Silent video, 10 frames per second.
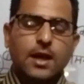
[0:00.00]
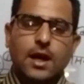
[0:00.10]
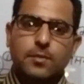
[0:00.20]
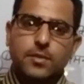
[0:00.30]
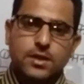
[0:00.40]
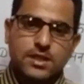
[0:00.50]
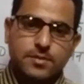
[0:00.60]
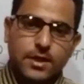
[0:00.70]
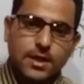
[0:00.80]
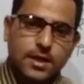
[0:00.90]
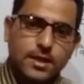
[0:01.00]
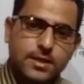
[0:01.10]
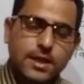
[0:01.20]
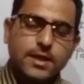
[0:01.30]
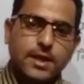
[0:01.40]
हम इसमें क्या
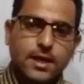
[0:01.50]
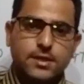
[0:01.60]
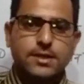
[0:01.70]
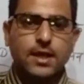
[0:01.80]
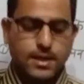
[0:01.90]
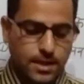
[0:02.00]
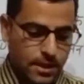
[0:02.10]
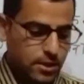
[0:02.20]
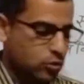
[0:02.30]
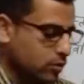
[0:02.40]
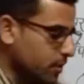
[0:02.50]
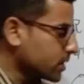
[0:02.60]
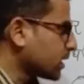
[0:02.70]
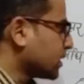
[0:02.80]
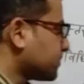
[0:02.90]
करते हैं ज्ञात से अज्ञात की ओर
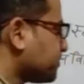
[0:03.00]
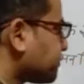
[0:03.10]
बढ़ते हैं